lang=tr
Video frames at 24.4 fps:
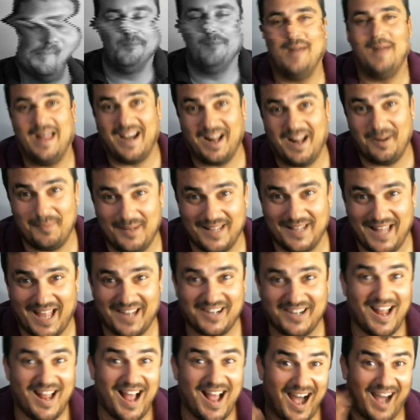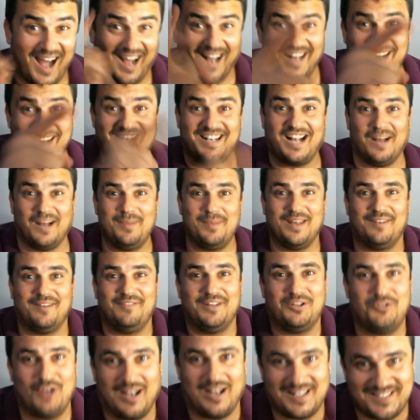Merhabalar. Harika bir
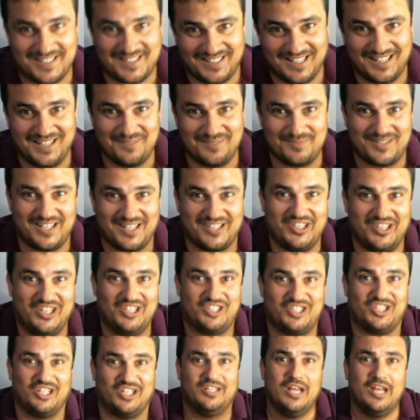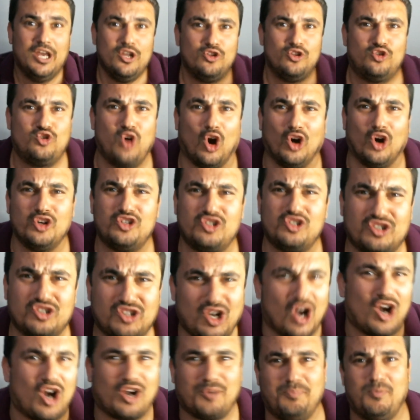video hazırladım sizin için.
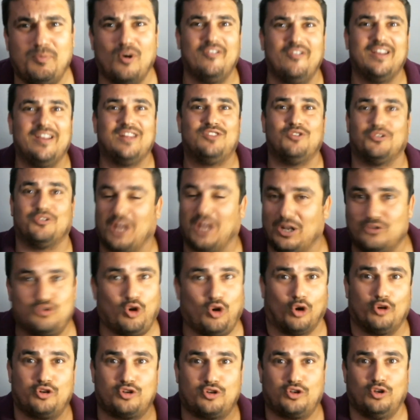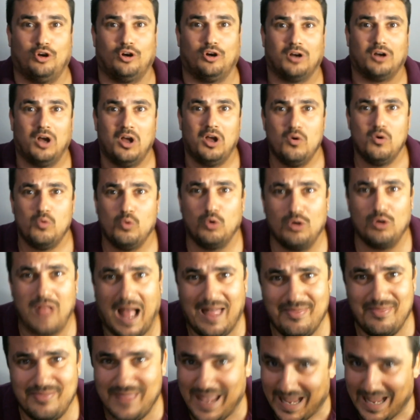Coştuk bu videoda. Coştuk.
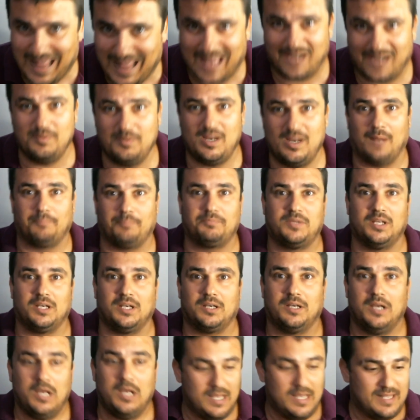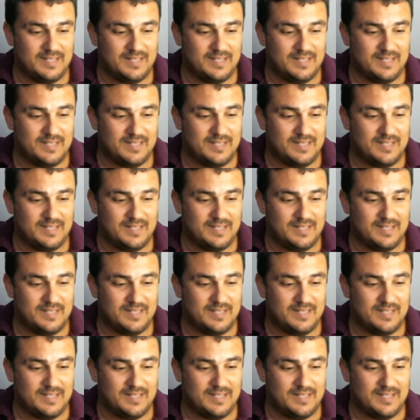Ulan neler mi yaptık?